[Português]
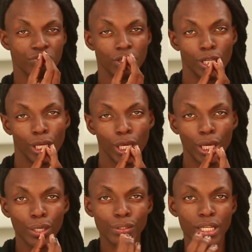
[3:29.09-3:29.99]

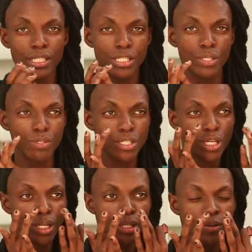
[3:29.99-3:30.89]
fininho, narizinho
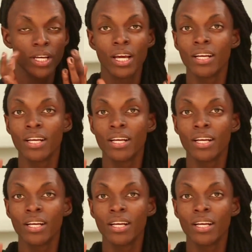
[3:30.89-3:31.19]
assim.